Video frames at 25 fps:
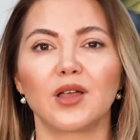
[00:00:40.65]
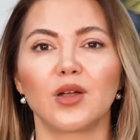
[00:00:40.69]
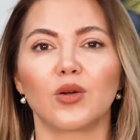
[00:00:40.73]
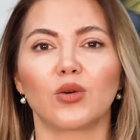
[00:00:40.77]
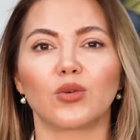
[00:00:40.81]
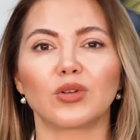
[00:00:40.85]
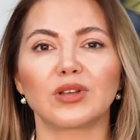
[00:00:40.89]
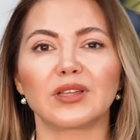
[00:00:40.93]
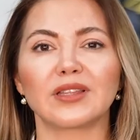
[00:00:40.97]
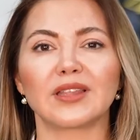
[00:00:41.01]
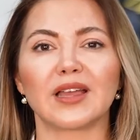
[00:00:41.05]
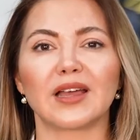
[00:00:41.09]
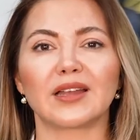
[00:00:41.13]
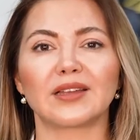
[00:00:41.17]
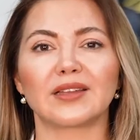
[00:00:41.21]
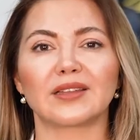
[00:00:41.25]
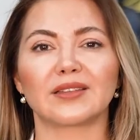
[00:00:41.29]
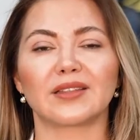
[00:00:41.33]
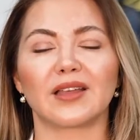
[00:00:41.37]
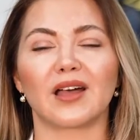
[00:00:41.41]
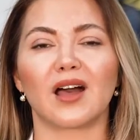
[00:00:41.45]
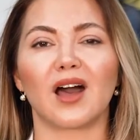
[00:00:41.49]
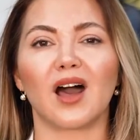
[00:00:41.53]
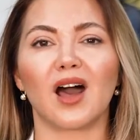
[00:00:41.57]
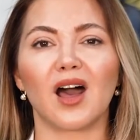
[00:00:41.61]
O nedenle
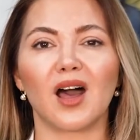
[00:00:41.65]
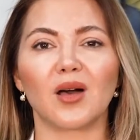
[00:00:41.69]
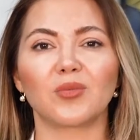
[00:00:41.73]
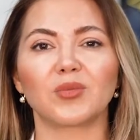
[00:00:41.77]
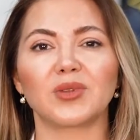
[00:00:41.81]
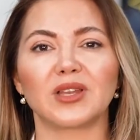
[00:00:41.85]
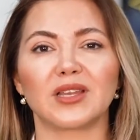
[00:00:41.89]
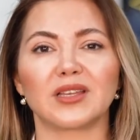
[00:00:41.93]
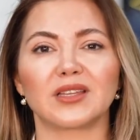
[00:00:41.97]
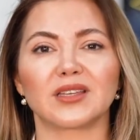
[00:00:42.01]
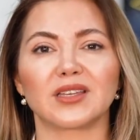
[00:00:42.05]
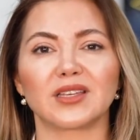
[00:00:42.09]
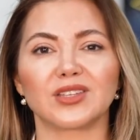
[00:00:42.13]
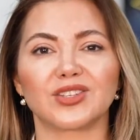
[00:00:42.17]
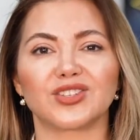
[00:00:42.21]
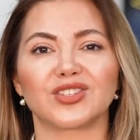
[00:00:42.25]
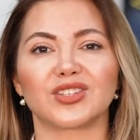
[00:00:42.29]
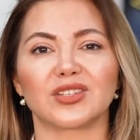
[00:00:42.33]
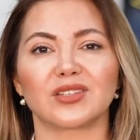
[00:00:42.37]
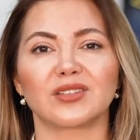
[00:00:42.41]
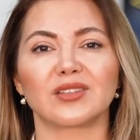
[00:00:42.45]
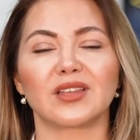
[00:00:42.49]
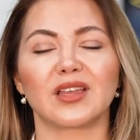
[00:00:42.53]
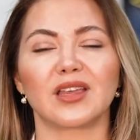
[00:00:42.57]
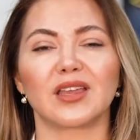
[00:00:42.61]
de hamilelik
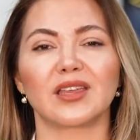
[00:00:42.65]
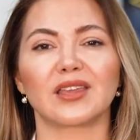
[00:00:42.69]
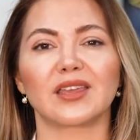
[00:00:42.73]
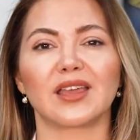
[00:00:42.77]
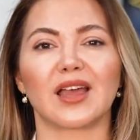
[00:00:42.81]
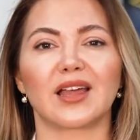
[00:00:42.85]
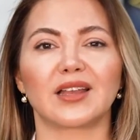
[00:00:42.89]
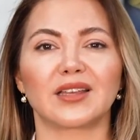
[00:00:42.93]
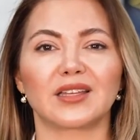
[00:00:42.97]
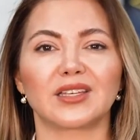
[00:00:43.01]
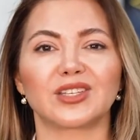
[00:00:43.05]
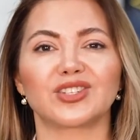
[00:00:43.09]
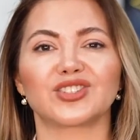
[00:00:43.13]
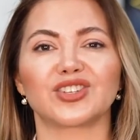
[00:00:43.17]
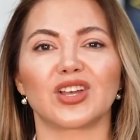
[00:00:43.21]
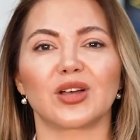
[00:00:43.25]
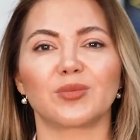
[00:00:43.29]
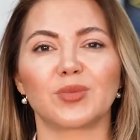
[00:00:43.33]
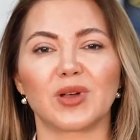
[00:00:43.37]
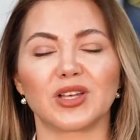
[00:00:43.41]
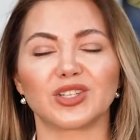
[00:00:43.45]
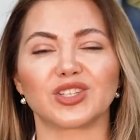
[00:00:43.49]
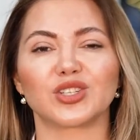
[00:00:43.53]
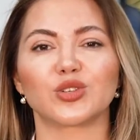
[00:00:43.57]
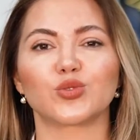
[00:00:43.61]
için engelleyici
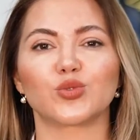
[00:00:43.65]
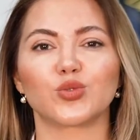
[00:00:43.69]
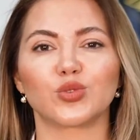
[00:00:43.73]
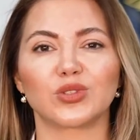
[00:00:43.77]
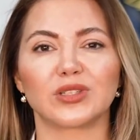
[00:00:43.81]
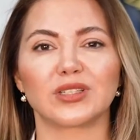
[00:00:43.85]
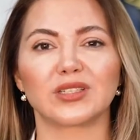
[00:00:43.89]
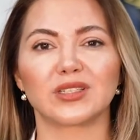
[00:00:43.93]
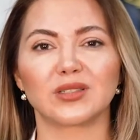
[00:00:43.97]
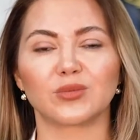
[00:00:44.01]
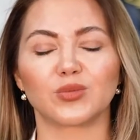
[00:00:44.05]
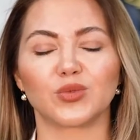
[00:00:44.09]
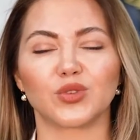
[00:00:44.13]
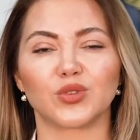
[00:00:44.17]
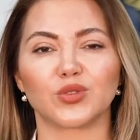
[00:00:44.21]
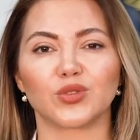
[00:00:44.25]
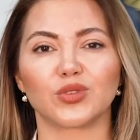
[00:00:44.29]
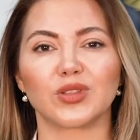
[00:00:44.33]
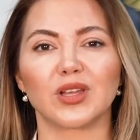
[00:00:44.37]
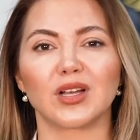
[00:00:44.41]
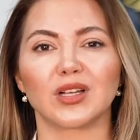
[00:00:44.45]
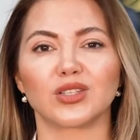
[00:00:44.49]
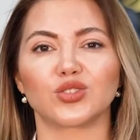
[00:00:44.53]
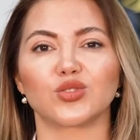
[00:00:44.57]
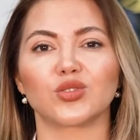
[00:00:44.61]
amaçla kullanılmıyordu.
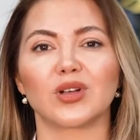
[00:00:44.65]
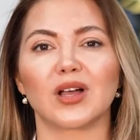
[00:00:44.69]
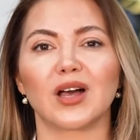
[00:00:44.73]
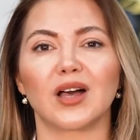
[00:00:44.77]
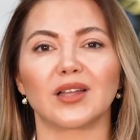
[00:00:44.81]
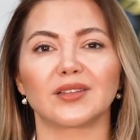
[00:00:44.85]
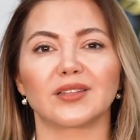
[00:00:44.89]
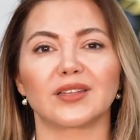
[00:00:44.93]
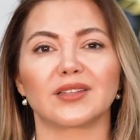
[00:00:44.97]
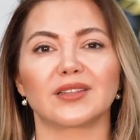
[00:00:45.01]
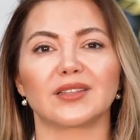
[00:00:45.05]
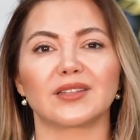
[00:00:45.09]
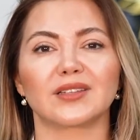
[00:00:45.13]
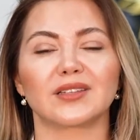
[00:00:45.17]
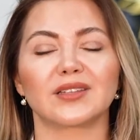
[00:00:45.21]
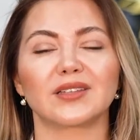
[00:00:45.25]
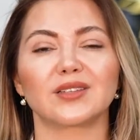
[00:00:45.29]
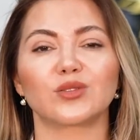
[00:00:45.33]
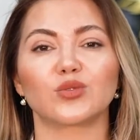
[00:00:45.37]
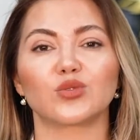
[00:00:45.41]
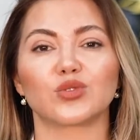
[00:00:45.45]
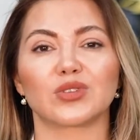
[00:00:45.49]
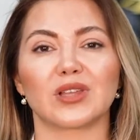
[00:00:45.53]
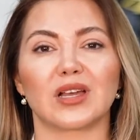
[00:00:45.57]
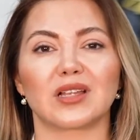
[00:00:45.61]
Daha çok adetleri
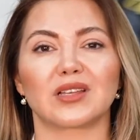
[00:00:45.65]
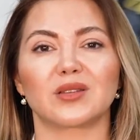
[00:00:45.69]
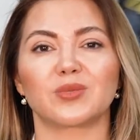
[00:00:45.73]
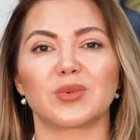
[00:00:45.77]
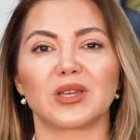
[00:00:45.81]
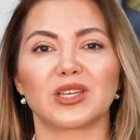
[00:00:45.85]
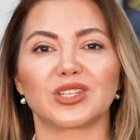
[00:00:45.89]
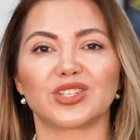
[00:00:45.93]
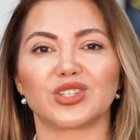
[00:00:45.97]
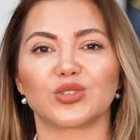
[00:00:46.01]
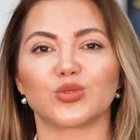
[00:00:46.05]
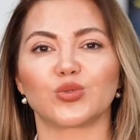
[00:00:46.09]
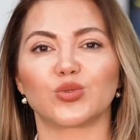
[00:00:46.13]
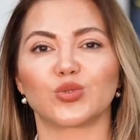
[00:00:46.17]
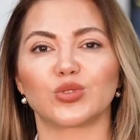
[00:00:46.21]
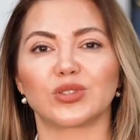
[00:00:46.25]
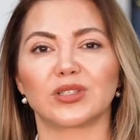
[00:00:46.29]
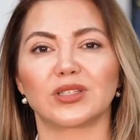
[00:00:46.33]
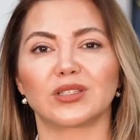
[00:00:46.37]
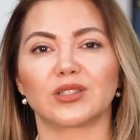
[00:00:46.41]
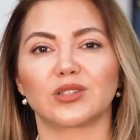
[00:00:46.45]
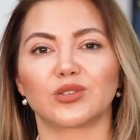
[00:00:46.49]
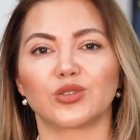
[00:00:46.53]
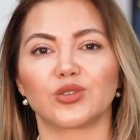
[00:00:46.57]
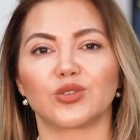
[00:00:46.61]
düzenlemek için
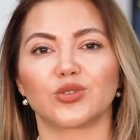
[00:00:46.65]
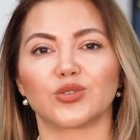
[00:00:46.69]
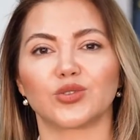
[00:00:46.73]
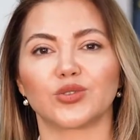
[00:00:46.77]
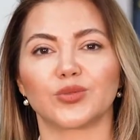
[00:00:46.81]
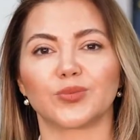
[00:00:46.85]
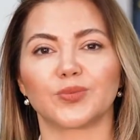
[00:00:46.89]
kullanılıyordu.